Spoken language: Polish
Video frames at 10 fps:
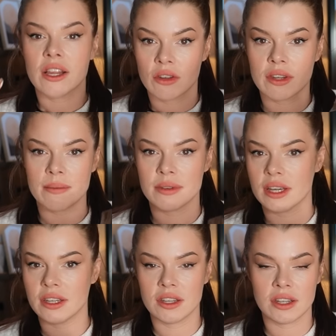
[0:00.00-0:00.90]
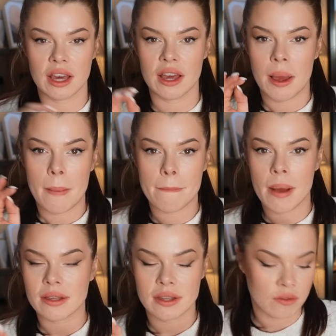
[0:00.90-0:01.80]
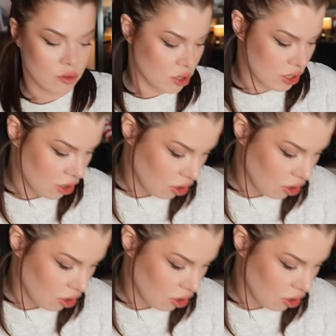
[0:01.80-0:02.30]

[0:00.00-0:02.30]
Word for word: to tam znajdziecie masę w różnych